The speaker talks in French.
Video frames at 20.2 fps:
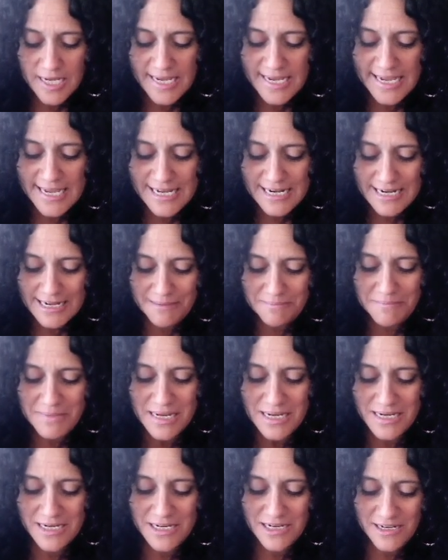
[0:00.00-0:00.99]
elle aime,
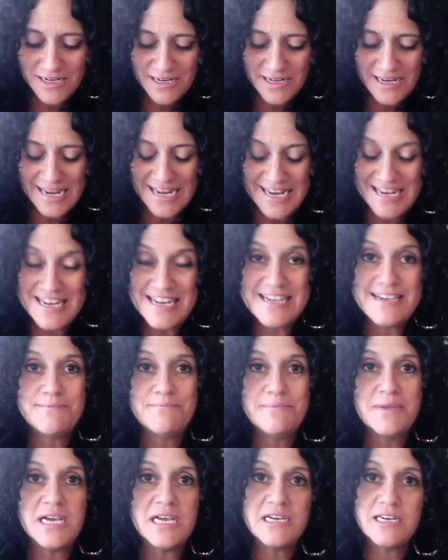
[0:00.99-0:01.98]
elle
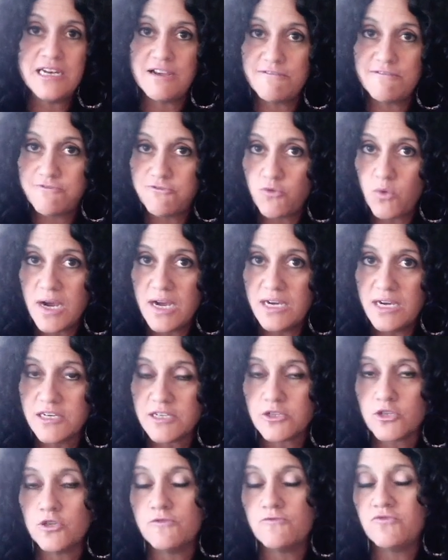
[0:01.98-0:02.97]
aime la foi
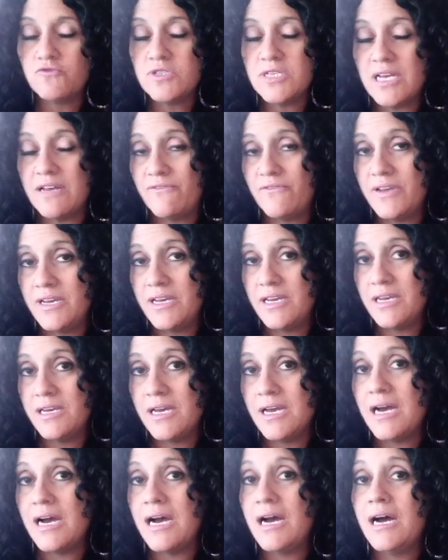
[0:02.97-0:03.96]
que vous
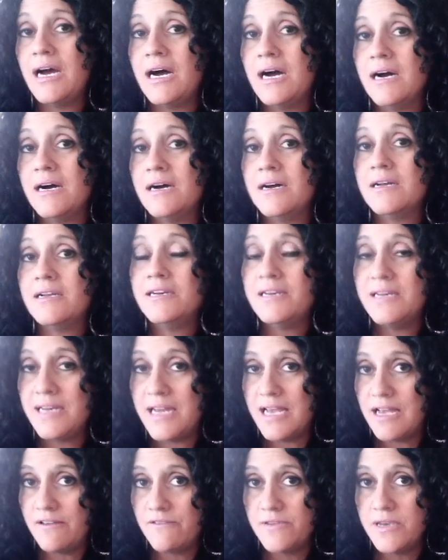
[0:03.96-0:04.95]
avez en
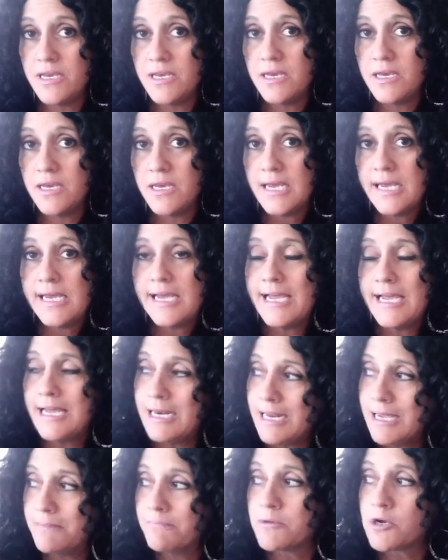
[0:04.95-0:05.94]
la vie.
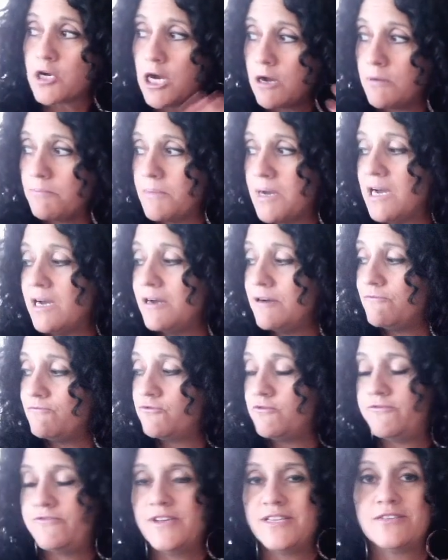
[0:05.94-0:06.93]
Elle aime comment
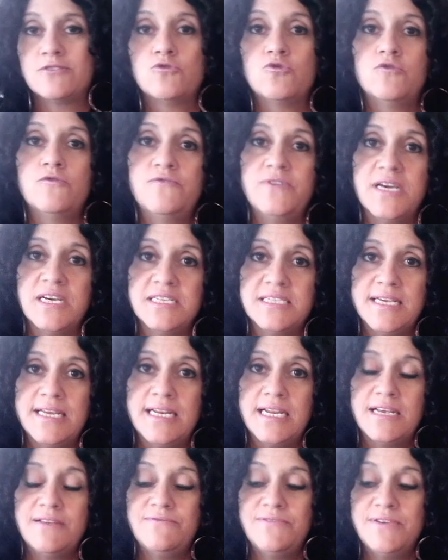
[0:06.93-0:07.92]
vous faites confiance à
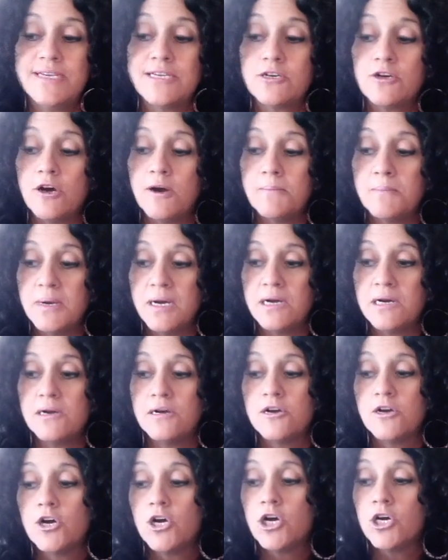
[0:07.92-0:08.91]
la vie, comment
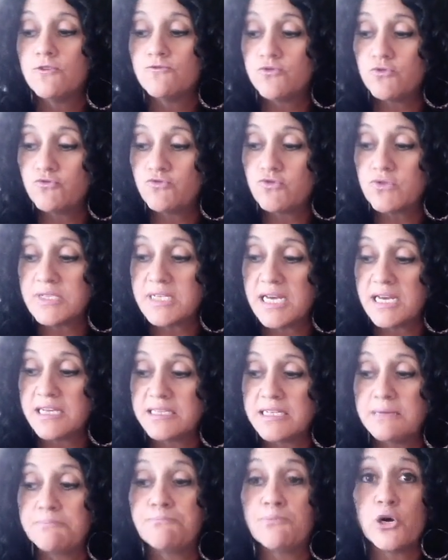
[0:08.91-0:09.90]
vous vous
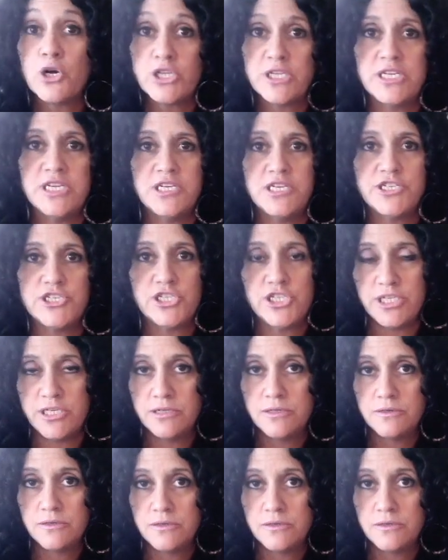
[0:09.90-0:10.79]
sentez protégé,